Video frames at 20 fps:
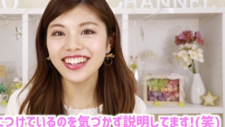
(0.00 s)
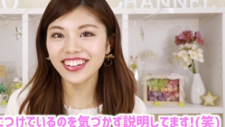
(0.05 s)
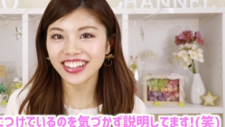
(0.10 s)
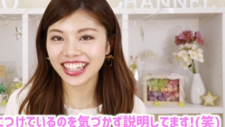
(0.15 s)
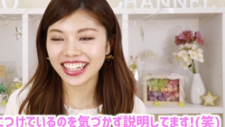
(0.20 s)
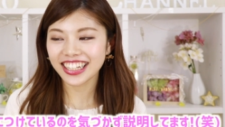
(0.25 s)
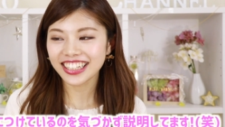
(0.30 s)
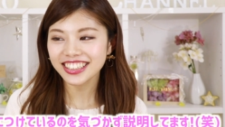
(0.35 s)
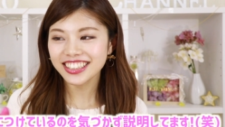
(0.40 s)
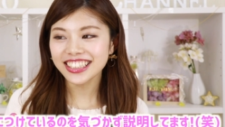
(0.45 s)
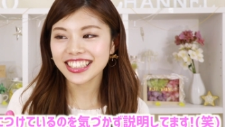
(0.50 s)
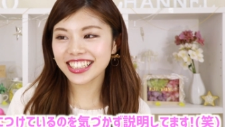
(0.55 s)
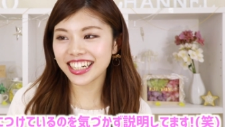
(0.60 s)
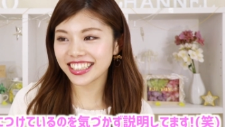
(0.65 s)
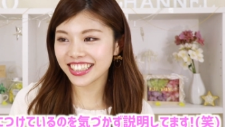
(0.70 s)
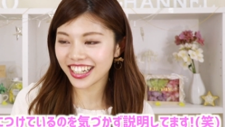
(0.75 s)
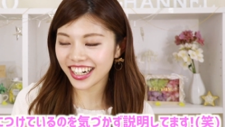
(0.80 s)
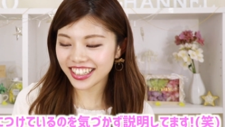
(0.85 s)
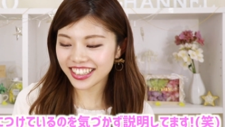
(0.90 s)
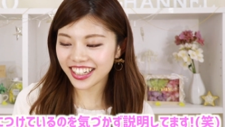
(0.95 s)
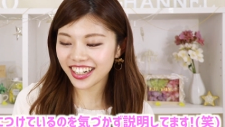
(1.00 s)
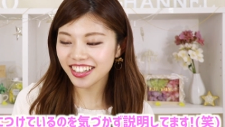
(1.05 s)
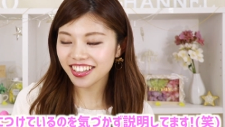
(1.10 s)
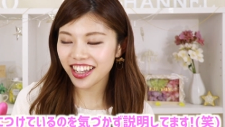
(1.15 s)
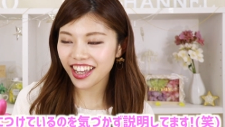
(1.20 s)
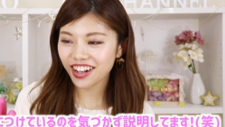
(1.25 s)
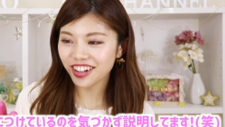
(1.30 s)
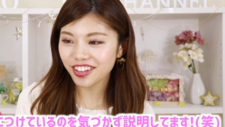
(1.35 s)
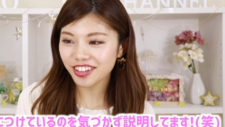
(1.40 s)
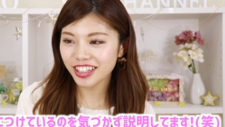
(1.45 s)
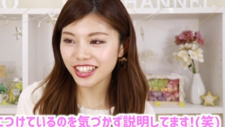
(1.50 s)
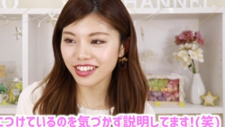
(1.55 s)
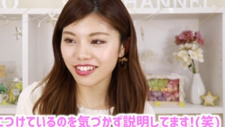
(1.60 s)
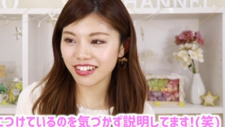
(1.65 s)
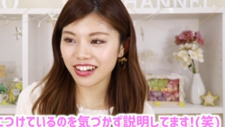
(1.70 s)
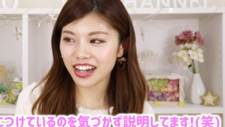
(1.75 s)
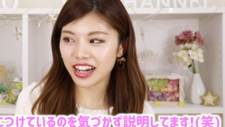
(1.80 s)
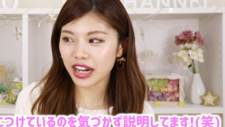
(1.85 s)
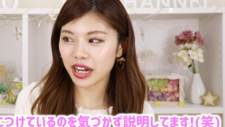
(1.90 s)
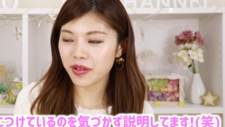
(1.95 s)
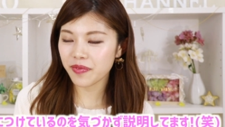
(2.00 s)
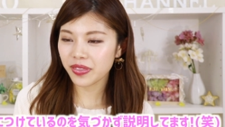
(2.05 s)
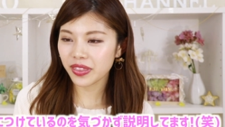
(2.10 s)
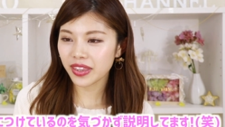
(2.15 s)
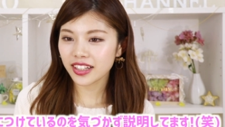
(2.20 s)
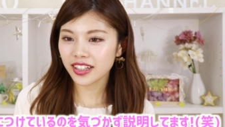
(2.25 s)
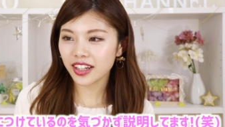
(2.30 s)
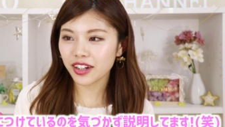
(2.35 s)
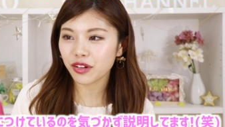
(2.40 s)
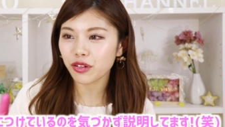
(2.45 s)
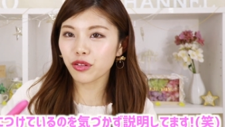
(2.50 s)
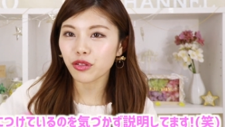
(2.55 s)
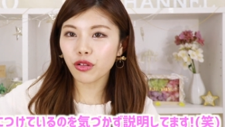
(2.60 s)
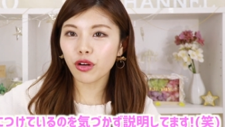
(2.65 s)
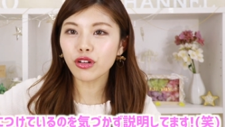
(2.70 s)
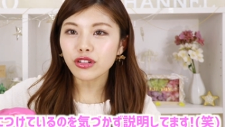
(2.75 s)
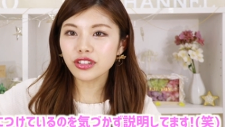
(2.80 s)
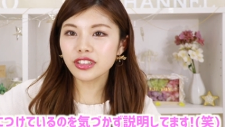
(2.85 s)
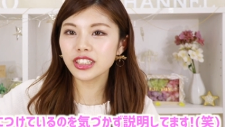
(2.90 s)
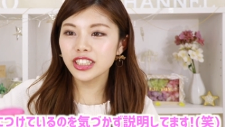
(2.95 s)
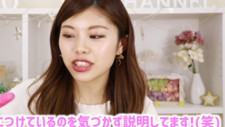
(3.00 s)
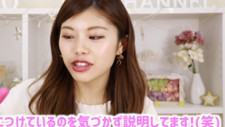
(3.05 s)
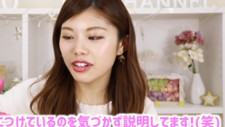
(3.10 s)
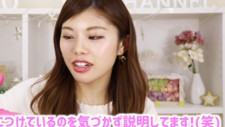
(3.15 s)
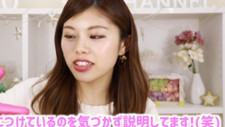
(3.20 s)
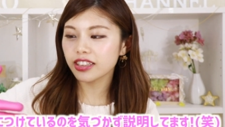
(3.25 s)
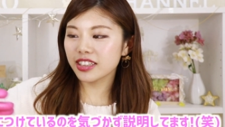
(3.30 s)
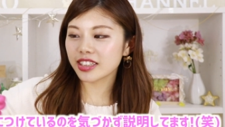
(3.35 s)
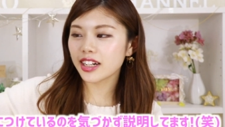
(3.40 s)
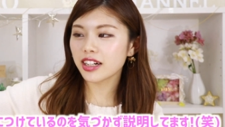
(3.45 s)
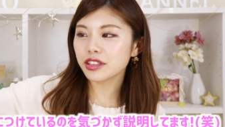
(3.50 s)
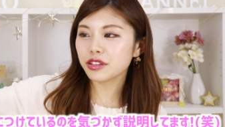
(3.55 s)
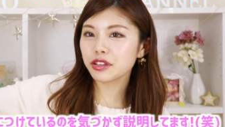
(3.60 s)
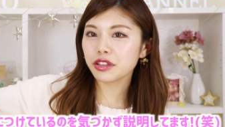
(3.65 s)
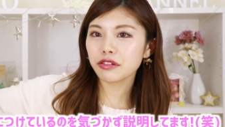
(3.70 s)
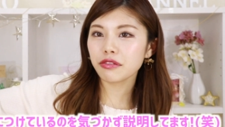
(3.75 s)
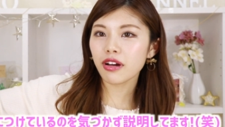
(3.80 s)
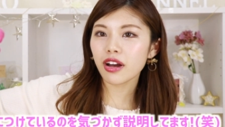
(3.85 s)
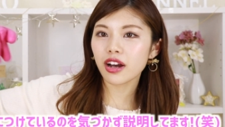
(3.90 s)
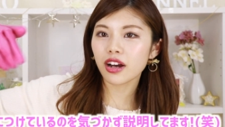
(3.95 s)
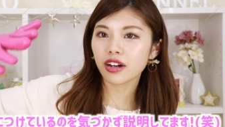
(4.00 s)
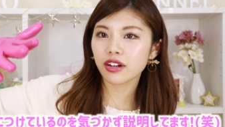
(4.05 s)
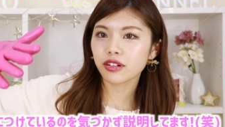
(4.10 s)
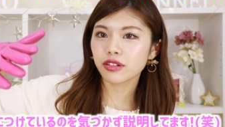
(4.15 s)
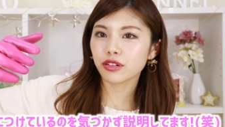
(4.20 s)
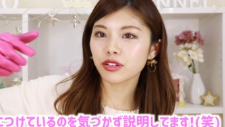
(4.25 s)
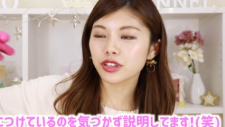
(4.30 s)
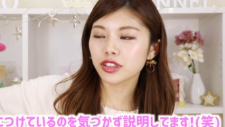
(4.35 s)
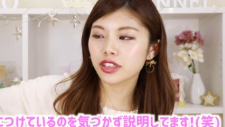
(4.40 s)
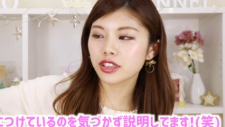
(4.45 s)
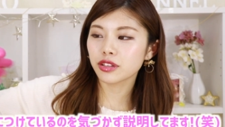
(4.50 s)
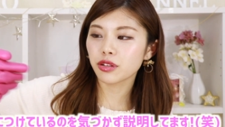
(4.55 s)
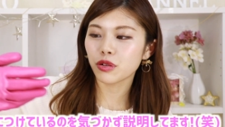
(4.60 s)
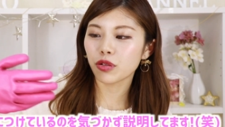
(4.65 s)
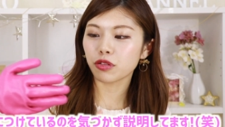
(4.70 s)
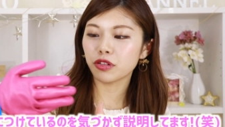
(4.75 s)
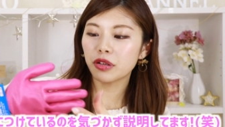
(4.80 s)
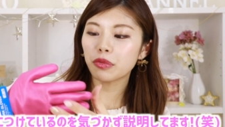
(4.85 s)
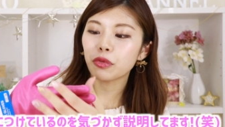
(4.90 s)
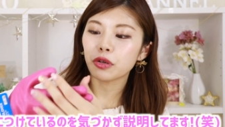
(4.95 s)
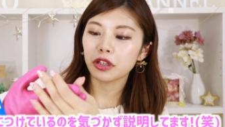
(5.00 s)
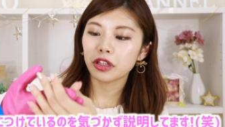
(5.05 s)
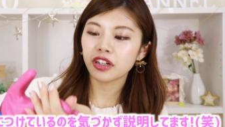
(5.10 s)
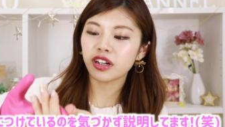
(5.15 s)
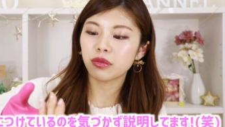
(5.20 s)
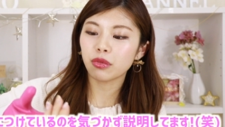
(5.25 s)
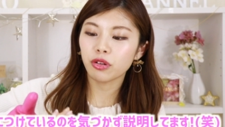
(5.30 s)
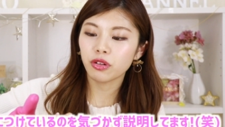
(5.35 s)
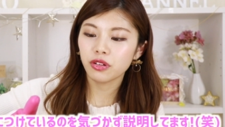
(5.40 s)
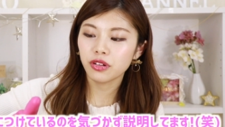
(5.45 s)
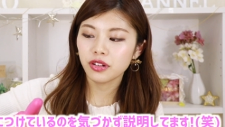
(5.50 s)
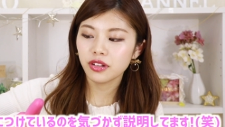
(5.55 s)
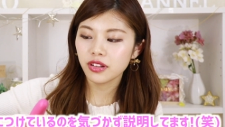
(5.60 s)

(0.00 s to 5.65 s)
れの日土がサラサラ系の時とか結構幸運期とか使う時はこっちの方でもいいかも